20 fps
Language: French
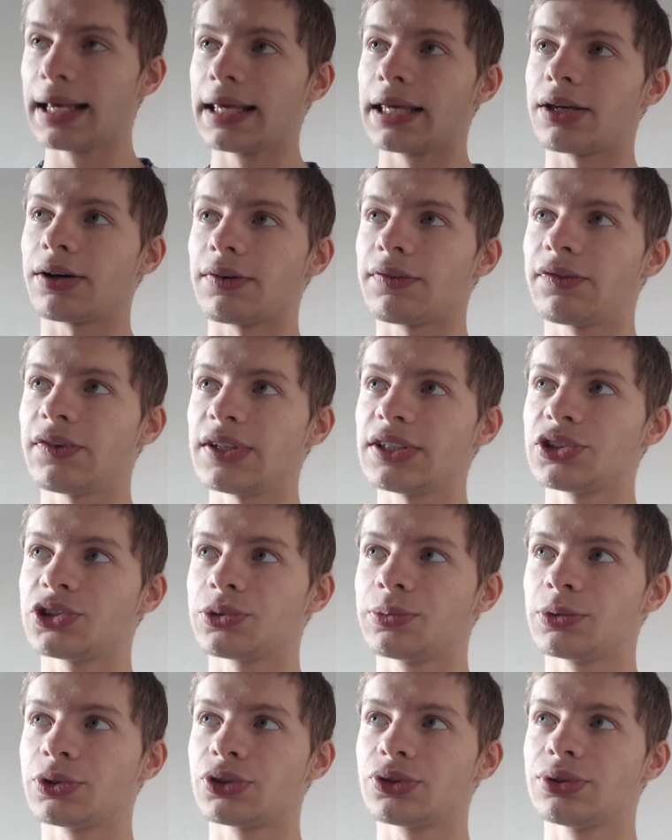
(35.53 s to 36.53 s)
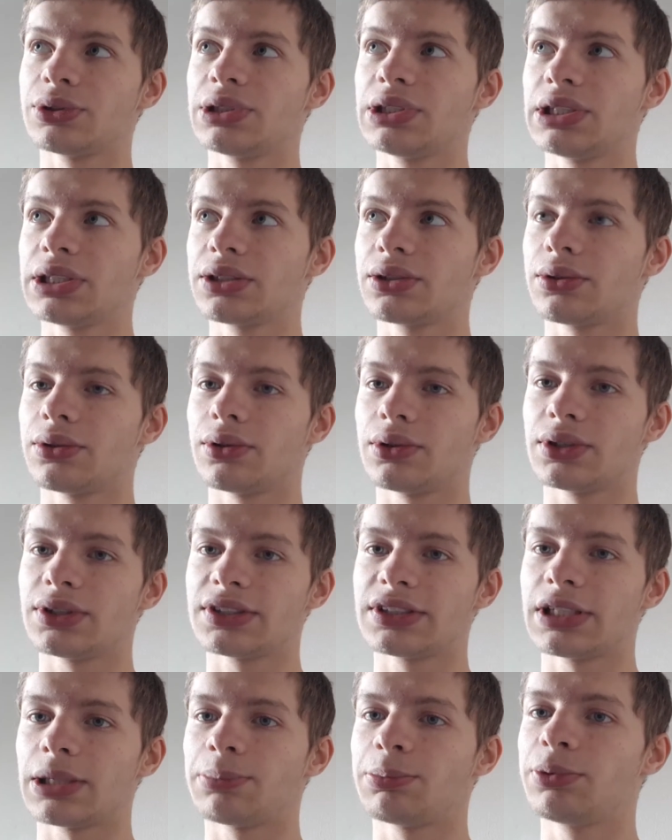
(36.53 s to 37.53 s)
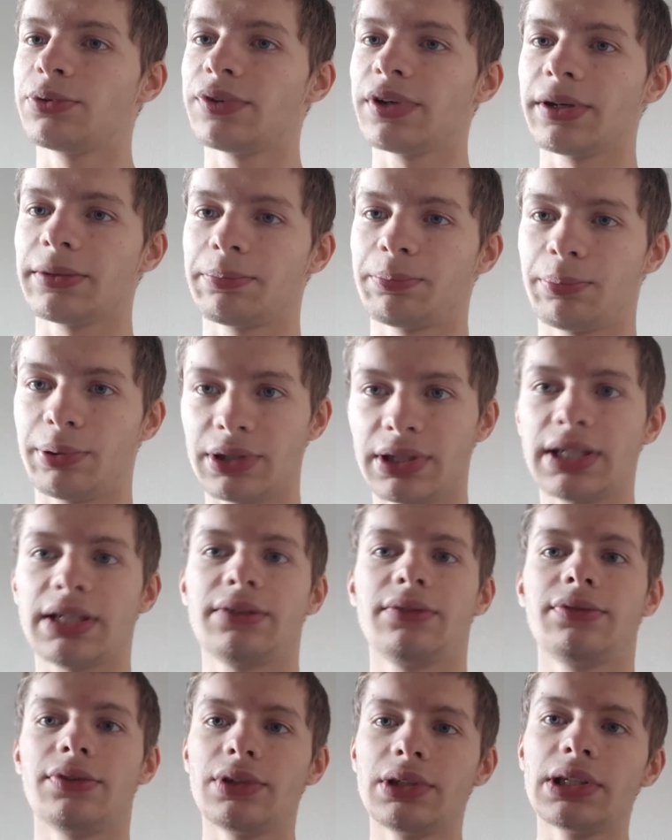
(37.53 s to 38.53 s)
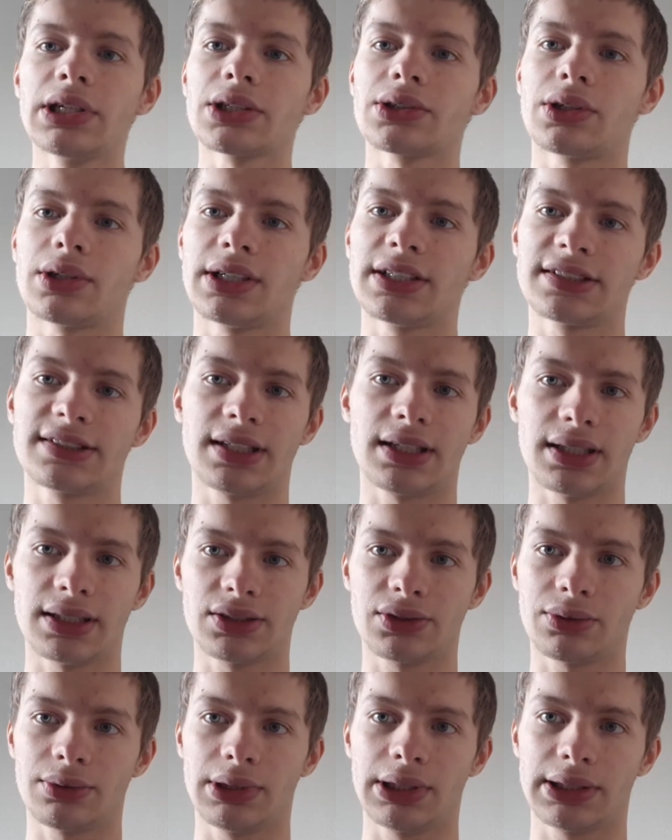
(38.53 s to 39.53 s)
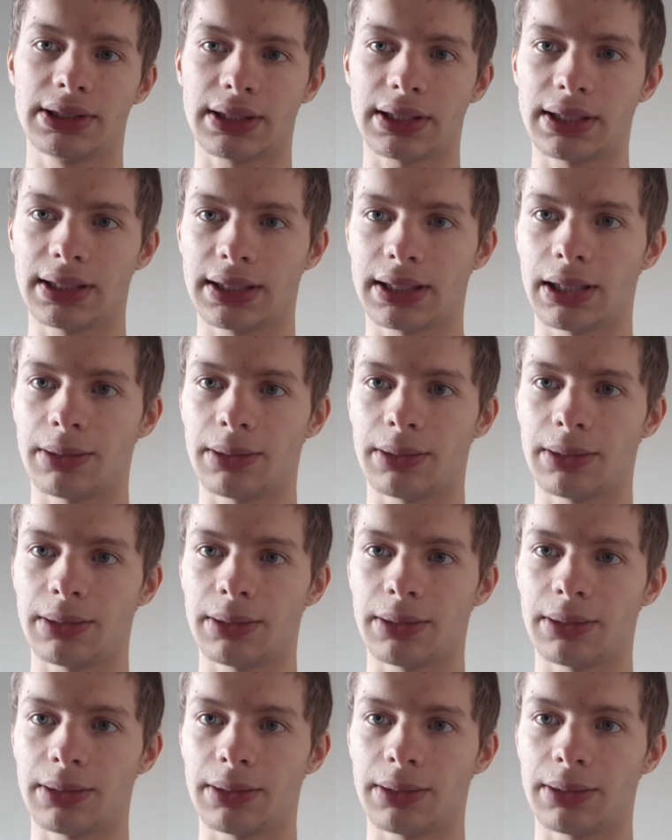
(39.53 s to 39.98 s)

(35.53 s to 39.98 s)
Et en fait, je me suis dit que ça pouvait peut-être venir de l'installation électrique.